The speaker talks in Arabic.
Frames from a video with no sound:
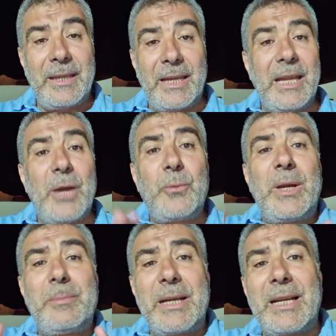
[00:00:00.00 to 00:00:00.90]
يعني
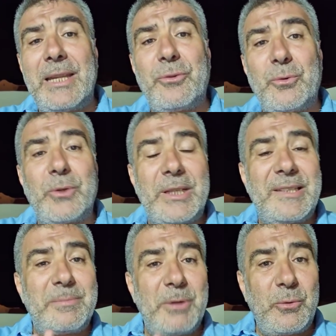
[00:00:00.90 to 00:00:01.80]
أول مرة يذكر
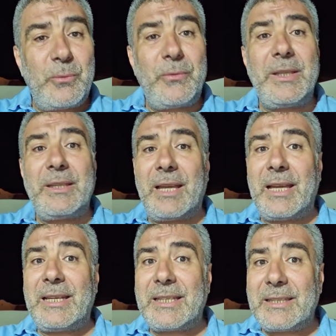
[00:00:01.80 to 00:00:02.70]
اسمه
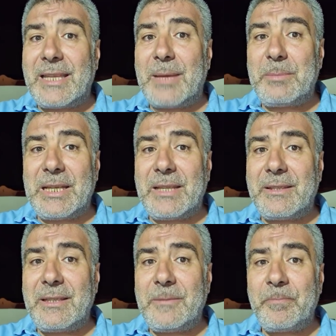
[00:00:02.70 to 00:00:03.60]
في الكتاب
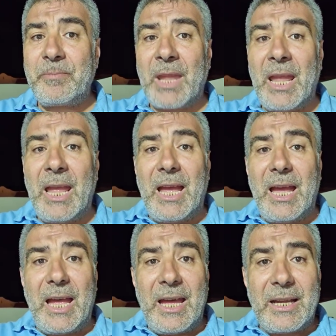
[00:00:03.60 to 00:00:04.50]
الذي
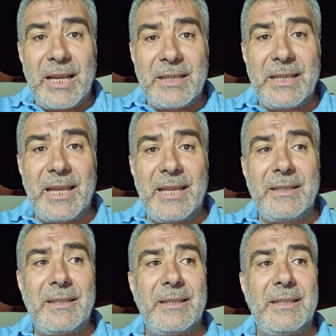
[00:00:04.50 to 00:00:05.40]
أراد
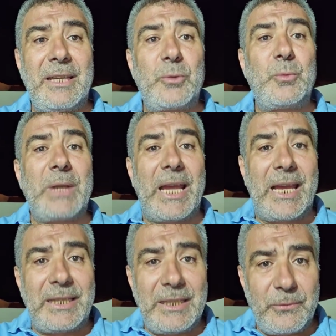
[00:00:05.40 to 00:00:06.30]
أن يكون
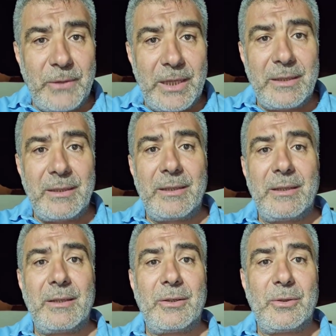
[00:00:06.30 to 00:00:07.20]
عنيفا
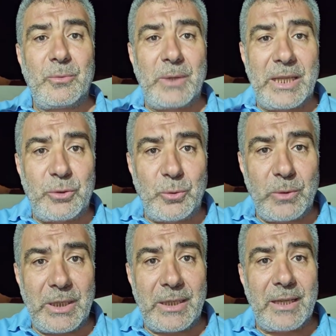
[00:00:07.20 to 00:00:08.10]

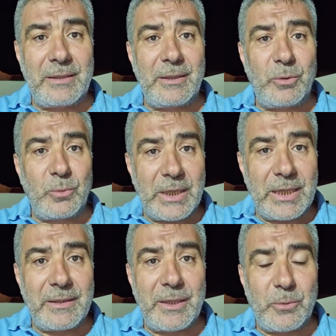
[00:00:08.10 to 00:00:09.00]
ويدعو للقتل
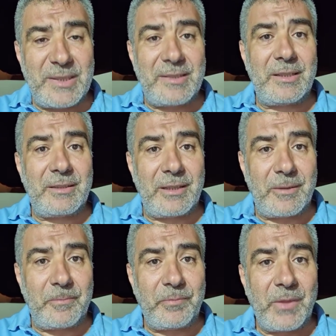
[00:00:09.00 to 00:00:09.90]
وكذا
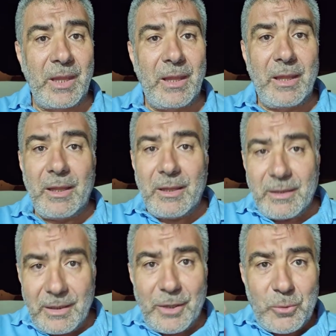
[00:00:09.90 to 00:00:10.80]
والسيطرة
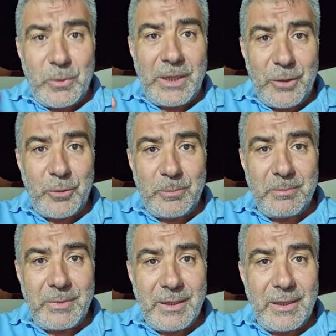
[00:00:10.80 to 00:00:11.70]
يقول
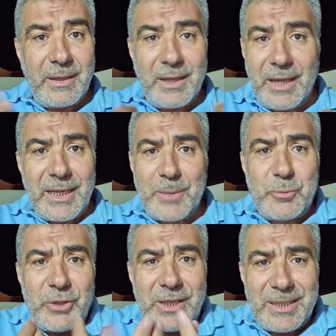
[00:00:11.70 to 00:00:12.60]
لهم أنا
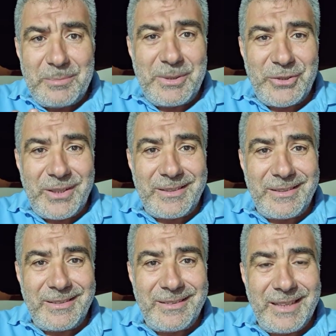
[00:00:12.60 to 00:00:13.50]
مجرد بشر
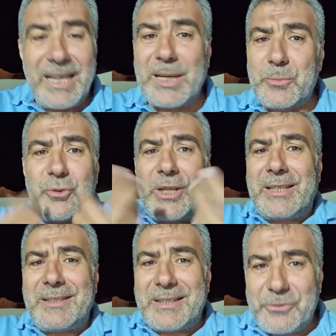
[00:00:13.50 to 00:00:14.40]
أنا
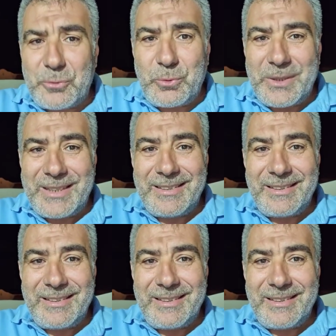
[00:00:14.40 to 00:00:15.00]
مجرد رسول